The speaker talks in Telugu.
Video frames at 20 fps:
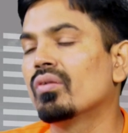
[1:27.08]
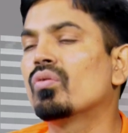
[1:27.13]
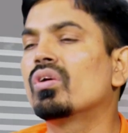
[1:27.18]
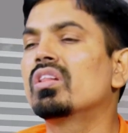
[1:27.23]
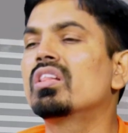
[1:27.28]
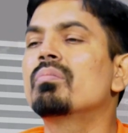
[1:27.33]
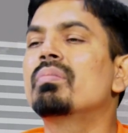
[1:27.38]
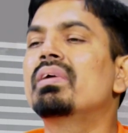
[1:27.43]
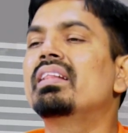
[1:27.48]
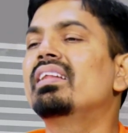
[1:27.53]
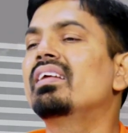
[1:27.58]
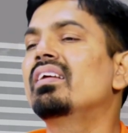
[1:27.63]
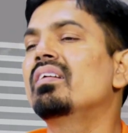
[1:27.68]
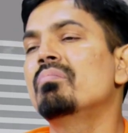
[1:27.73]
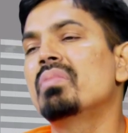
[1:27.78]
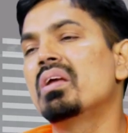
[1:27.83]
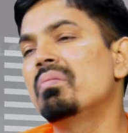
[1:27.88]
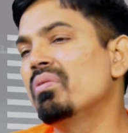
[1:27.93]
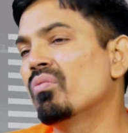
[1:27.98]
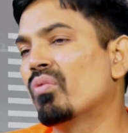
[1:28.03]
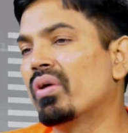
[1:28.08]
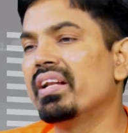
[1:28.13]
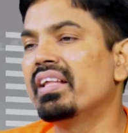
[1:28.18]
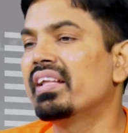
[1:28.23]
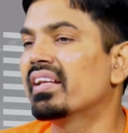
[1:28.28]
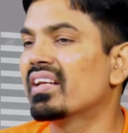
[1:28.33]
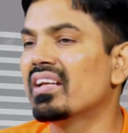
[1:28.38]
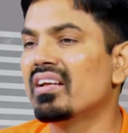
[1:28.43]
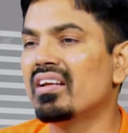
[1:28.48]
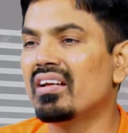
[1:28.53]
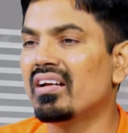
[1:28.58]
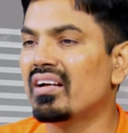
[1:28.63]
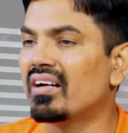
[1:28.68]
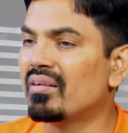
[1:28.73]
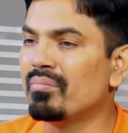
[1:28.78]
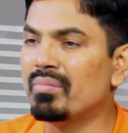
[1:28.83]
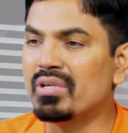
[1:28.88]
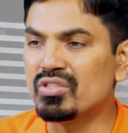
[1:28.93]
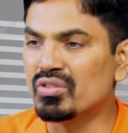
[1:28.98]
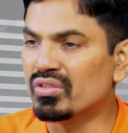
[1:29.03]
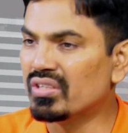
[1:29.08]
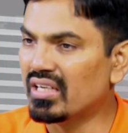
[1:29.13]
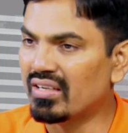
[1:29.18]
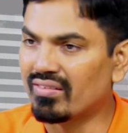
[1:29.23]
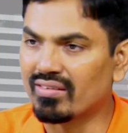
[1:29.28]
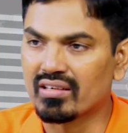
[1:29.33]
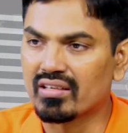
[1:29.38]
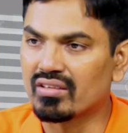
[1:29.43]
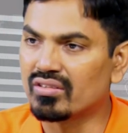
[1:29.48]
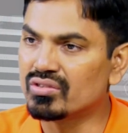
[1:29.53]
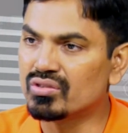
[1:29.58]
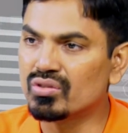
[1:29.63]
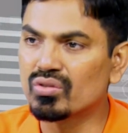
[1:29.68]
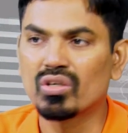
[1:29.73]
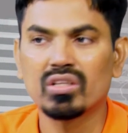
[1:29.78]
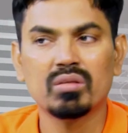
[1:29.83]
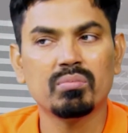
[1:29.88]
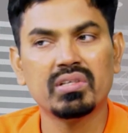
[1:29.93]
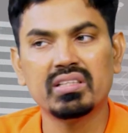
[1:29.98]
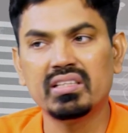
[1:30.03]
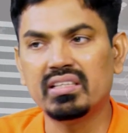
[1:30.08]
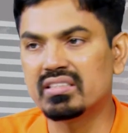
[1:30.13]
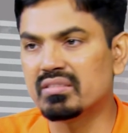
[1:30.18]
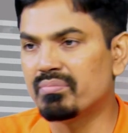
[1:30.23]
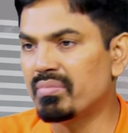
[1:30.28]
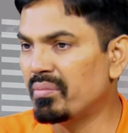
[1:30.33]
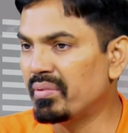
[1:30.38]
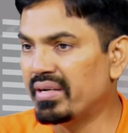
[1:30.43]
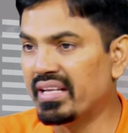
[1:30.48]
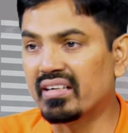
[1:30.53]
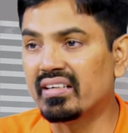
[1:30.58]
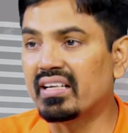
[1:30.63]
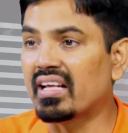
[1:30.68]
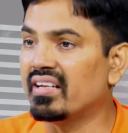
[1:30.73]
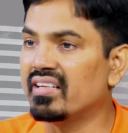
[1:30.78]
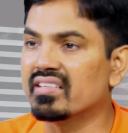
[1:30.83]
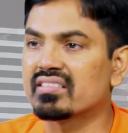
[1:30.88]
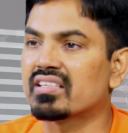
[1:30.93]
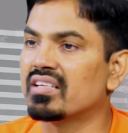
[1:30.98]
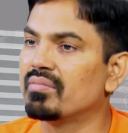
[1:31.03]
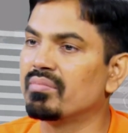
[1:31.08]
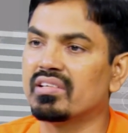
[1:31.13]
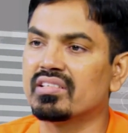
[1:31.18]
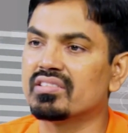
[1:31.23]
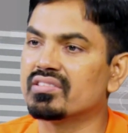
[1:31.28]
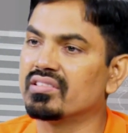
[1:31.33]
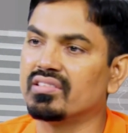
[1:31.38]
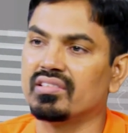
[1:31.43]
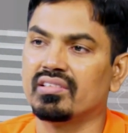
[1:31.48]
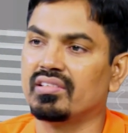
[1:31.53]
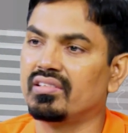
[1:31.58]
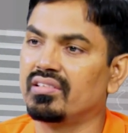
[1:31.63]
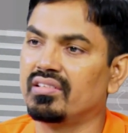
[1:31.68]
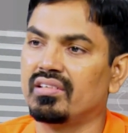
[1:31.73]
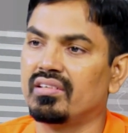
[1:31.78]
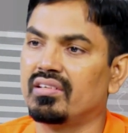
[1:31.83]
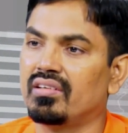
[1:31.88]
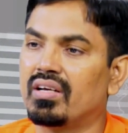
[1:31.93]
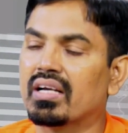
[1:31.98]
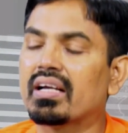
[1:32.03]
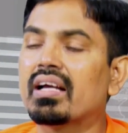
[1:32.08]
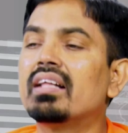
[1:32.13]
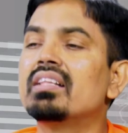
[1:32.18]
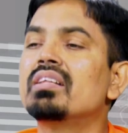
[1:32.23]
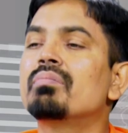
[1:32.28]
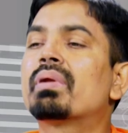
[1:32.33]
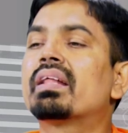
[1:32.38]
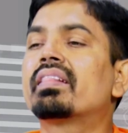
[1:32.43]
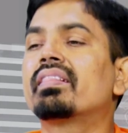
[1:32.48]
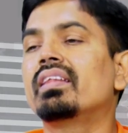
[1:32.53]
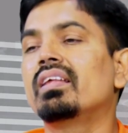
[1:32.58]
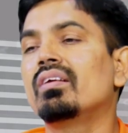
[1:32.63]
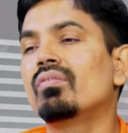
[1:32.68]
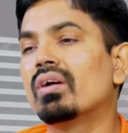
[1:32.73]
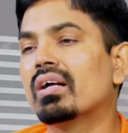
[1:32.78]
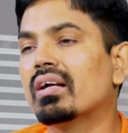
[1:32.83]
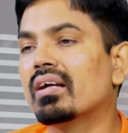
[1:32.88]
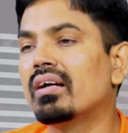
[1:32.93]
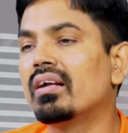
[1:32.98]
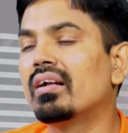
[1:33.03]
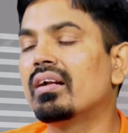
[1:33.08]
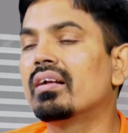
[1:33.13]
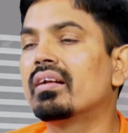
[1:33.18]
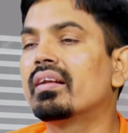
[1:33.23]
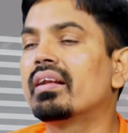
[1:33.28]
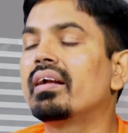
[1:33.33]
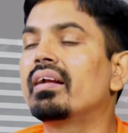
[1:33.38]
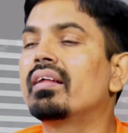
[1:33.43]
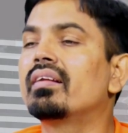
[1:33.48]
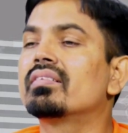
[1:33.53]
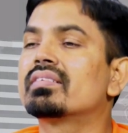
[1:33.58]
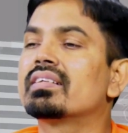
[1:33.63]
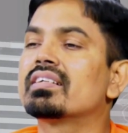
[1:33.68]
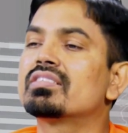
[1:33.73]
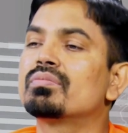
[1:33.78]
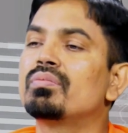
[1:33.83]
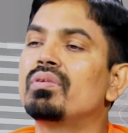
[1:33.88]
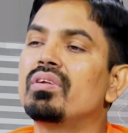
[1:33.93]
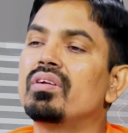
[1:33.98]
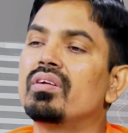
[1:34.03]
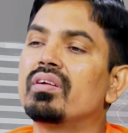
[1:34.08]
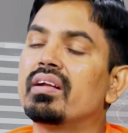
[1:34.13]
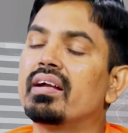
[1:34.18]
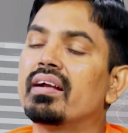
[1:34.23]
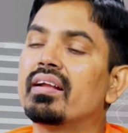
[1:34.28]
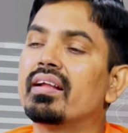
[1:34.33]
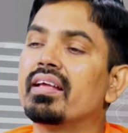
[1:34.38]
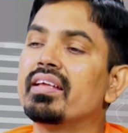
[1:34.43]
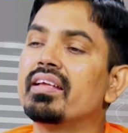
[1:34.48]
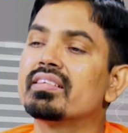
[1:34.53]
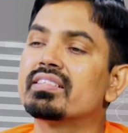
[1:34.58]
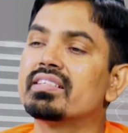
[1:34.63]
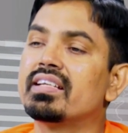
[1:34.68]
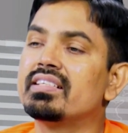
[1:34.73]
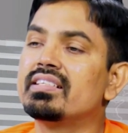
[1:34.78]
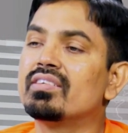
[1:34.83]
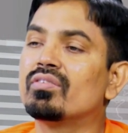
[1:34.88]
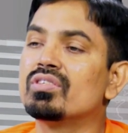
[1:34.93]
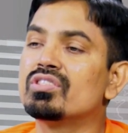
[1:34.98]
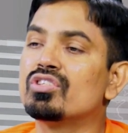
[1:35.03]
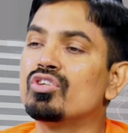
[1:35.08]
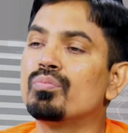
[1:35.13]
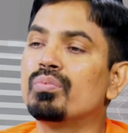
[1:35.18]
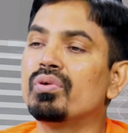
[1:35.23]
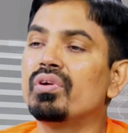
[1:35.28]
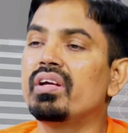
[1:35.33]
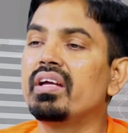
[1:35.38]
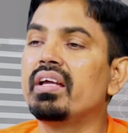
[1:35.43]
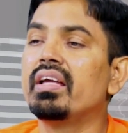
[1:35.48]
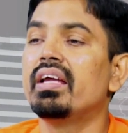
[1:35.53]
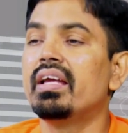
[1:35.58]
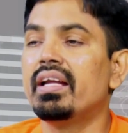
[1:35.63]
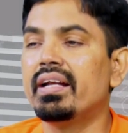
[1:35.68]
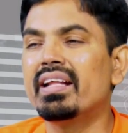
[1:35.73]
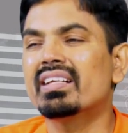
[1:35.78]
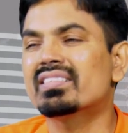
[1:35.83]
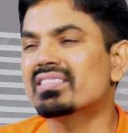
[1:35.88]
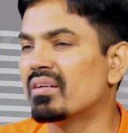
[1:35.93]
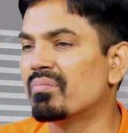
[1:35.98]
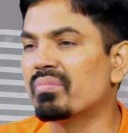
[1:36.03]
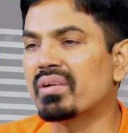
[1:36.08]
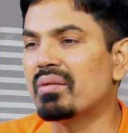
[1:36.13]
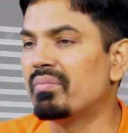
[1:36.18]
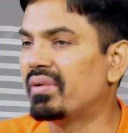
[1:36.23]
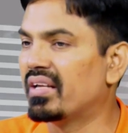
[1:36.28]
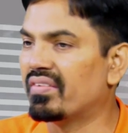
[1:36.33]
కొంతమంది మేబీ వన్ ఇయర్కే ఆ మెచ్యూరిటీ లెవెల్ రావచ్చు కొంతమంది ఇట్స్ మేబీ టెక్ టెన్ ఇయర్స్ టైం ఆల్సో అది ప్రతి ఒక్క ట్రేడర్ సక్సెస్ఫుల్ ట్రేడర్ అయ్యే స్టేజ్కి లోపు ఇట్ టేక్ సమ్ టైం